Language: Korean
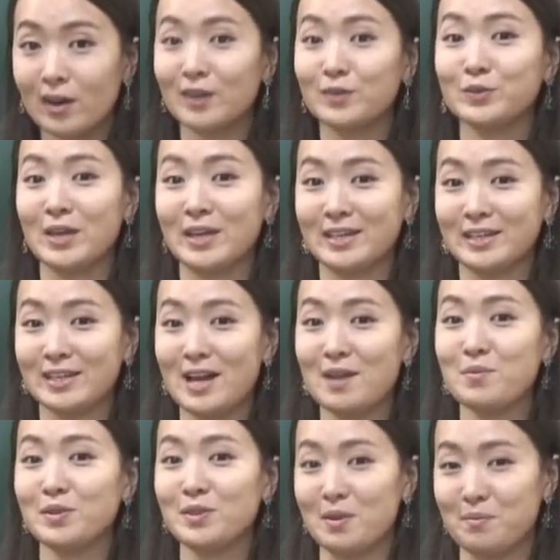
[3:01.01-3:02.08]
라고 얘기를
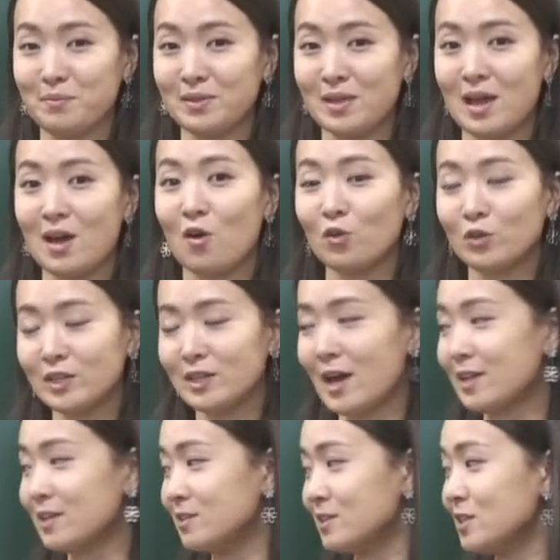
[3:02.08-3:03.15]
하면 됩니다. 어디
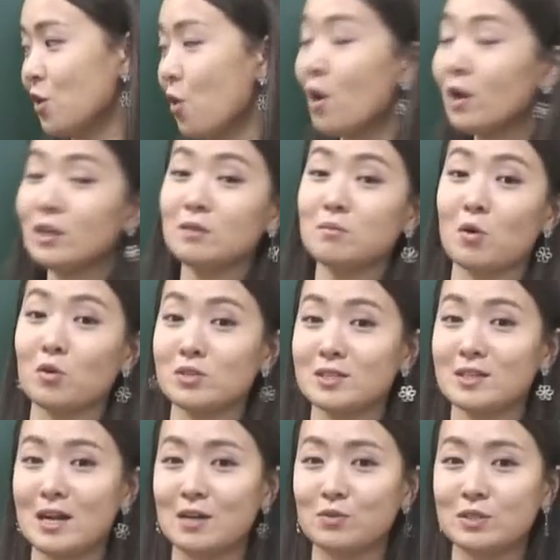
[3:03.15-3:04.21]
가는지 정확히
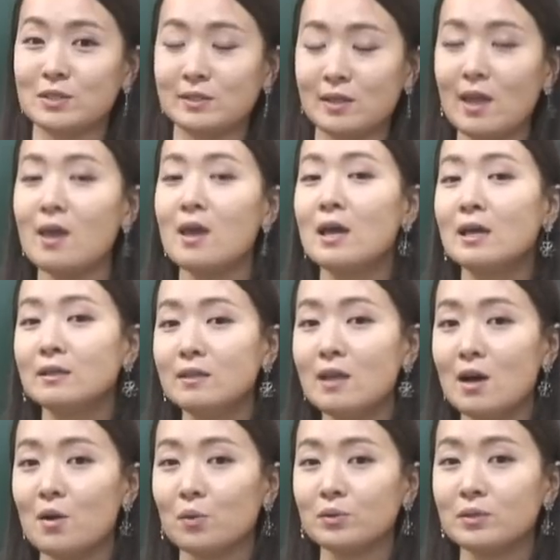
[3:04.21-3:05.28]
명칭을 알고 있을 때
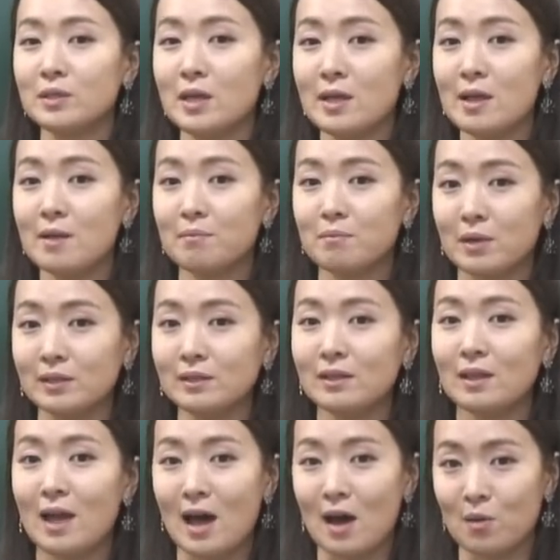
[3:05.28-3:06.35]
到 天安门
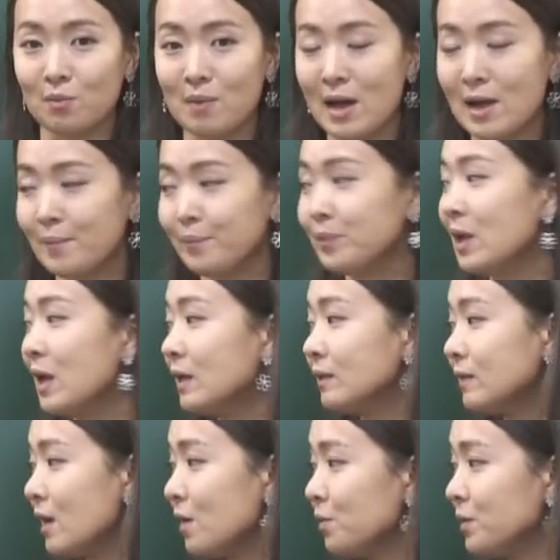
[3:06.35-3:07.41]
好吗?
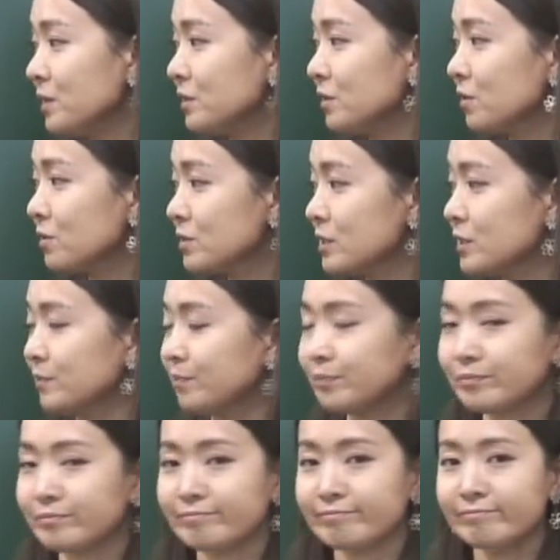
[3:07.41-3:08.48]
到라는 것은
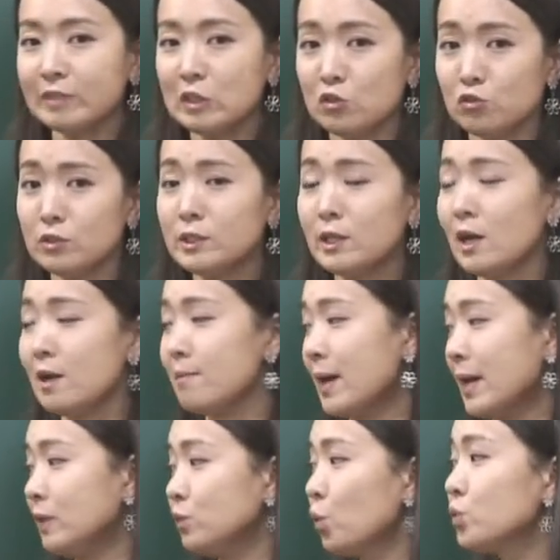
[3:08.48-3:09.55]
우리나라
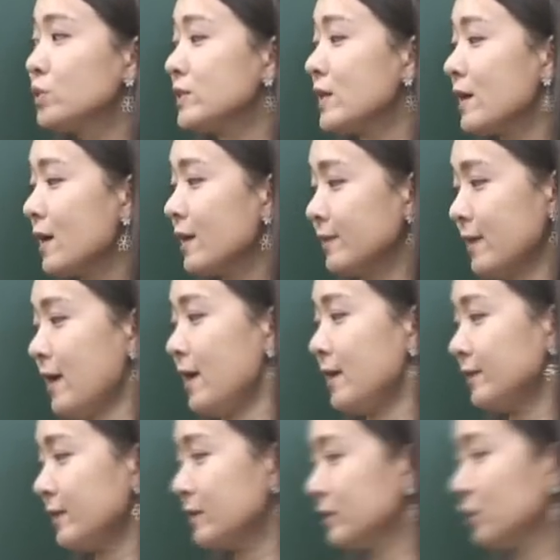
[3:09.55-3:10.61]
말에 도착하다
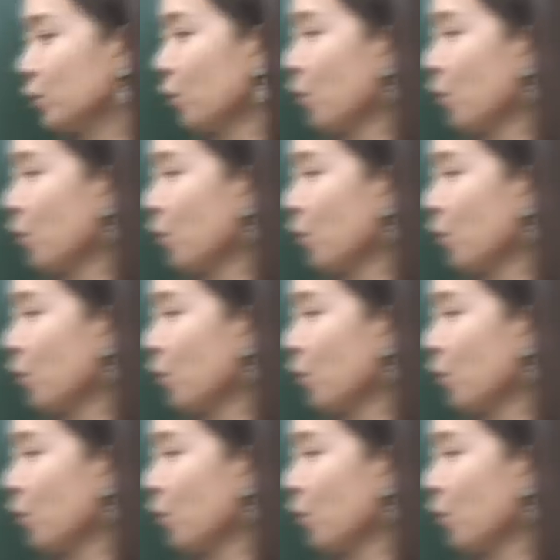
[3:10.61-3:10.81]
할 때 그